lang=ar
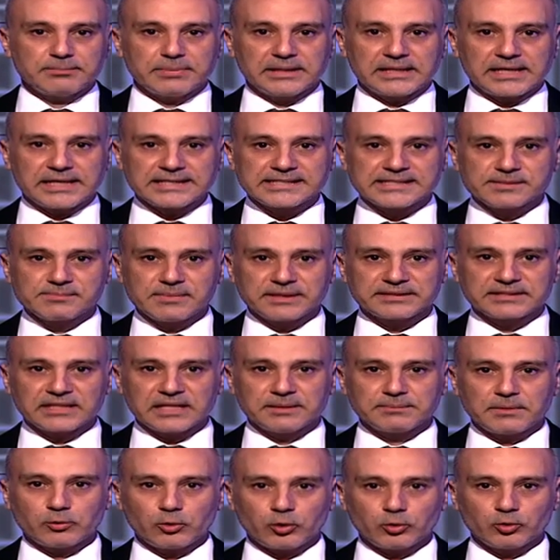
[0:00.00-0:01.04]
بالأزمة
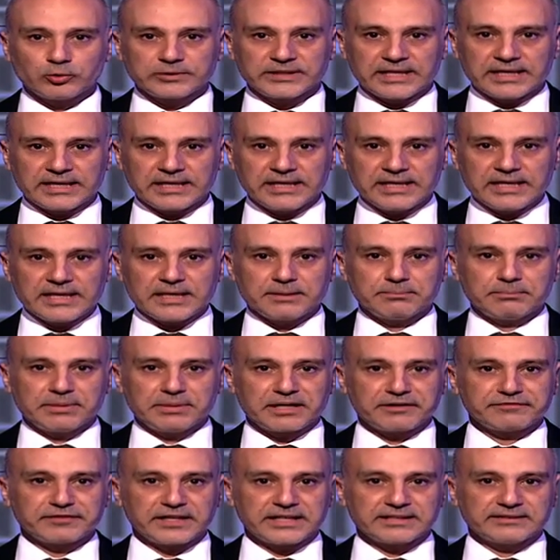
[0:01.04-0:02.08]
الموعودة
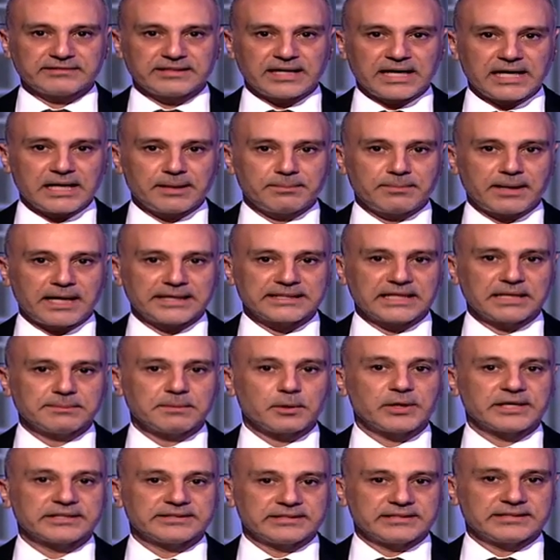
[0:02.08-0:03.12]
برفع الدعم عن
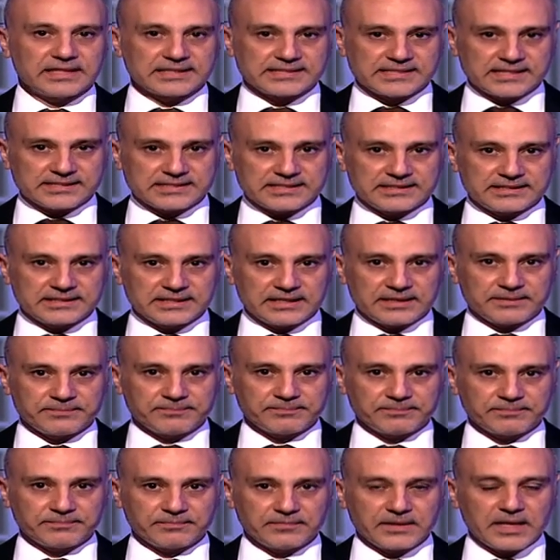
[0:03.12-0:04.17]
المواد الأساسية
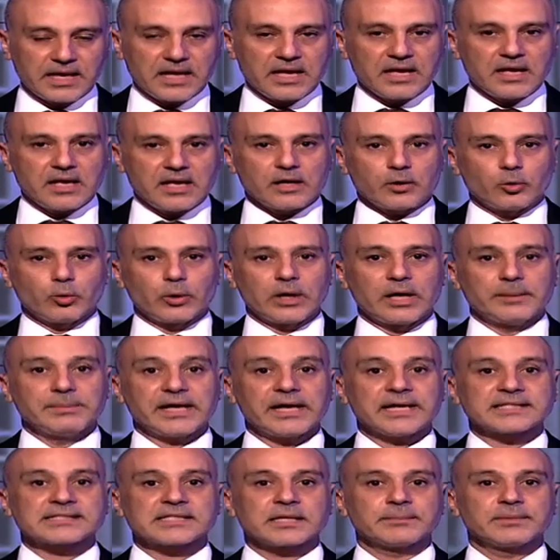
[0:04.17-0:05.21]

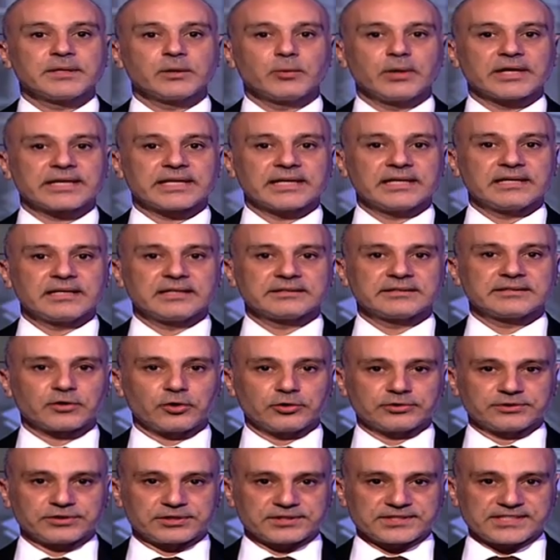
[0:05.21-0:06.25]
وبحسب وكالة
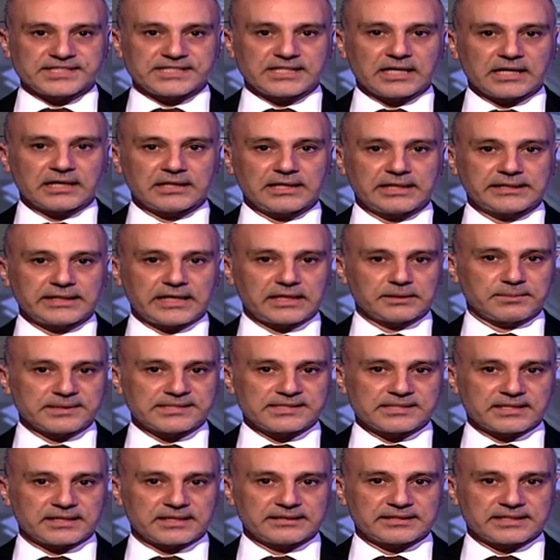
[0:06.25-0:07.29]
رويترز نقلا عن
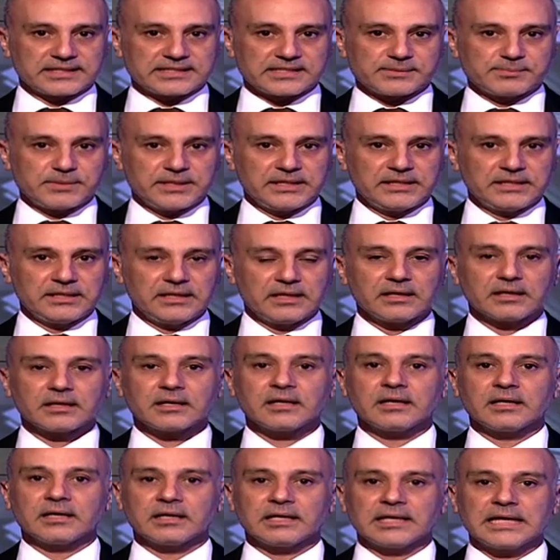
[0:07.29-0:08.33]
مصدر رسمي
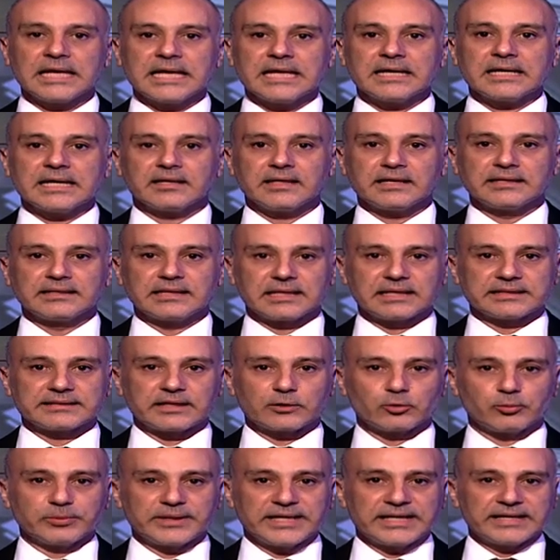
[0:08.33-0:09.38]
قال إن لدى
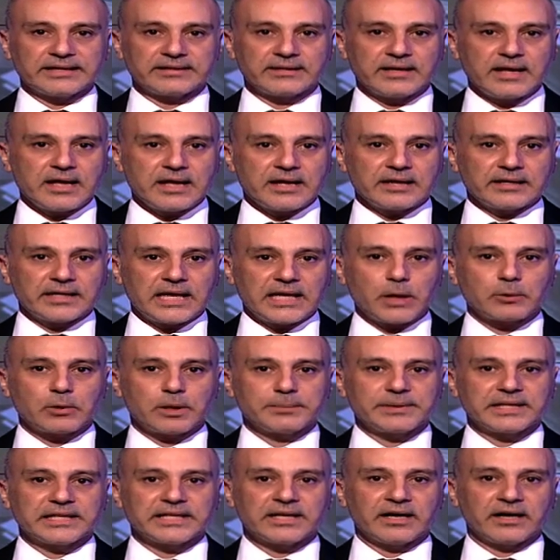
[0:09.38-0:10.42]
لبنان نحو
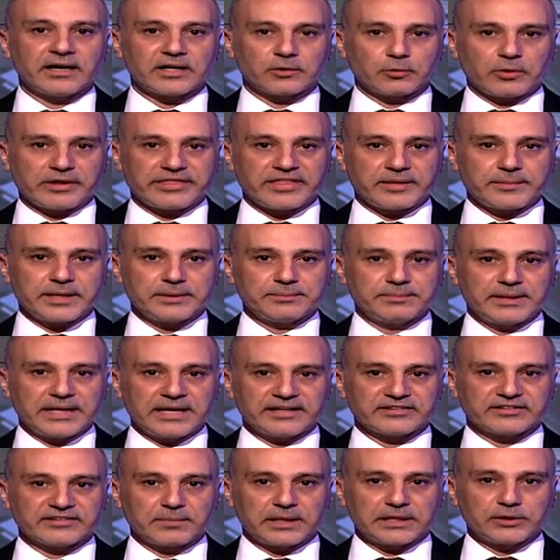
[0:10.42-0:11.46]
مليار
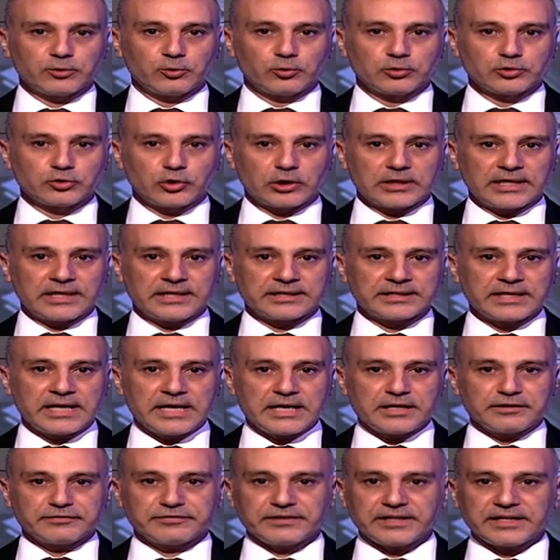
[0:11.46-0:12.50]
وثمانمائة مليون دولار
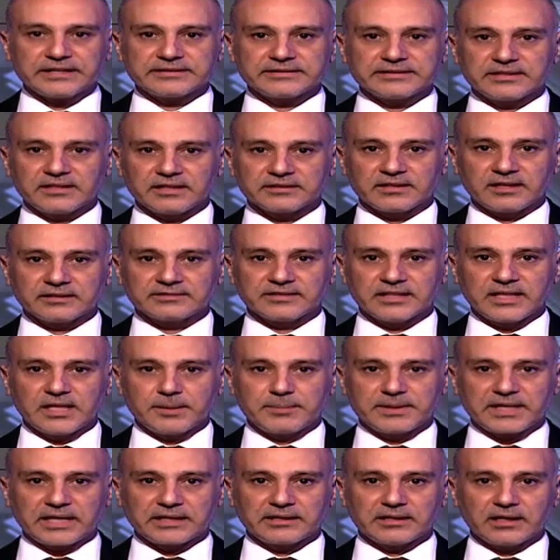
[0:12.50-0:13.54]
في احتياطاته
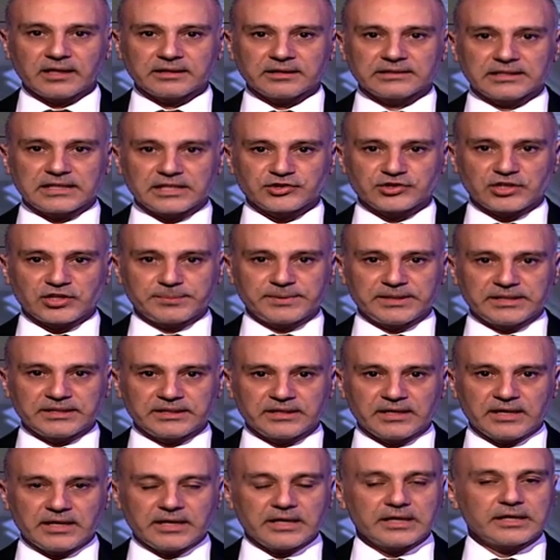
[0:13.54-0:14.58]
من النقد
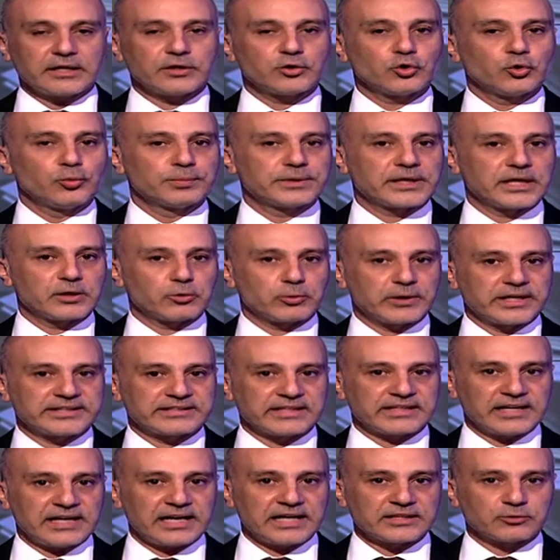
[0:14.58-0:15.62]
الأجنبي يمكن
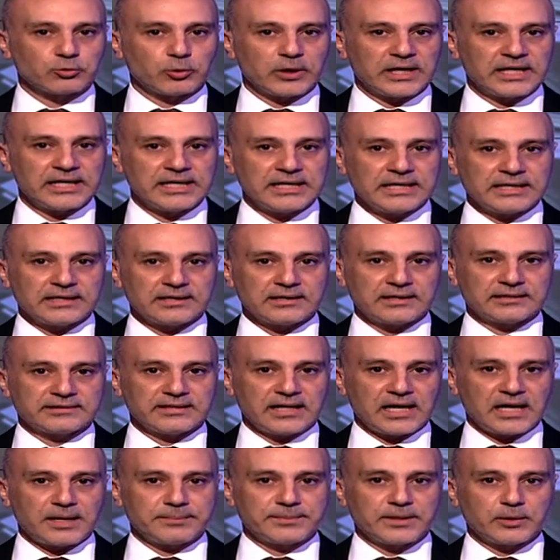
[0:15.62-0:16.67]
إتاحتها
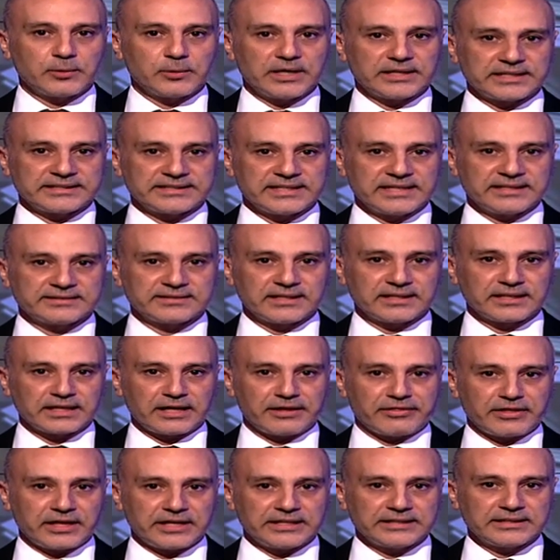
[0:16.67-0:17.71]
لدعم واردات
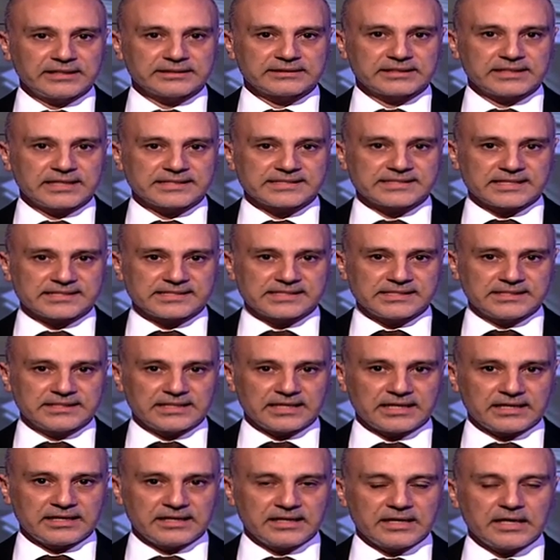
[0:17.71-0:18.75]
غذائية
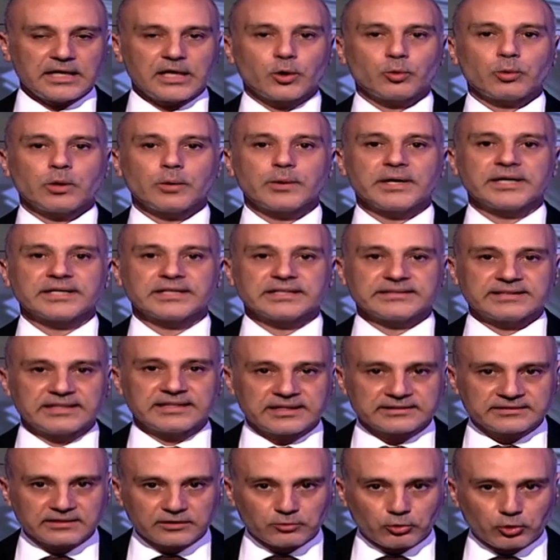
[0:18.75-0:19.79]
أساسية
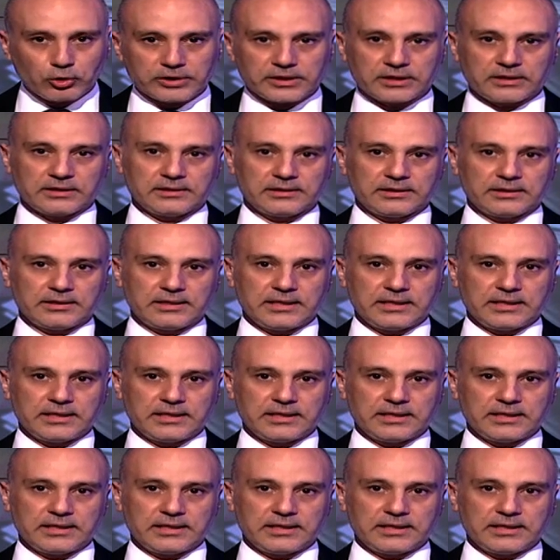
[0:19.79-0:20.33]
وواردات أخرى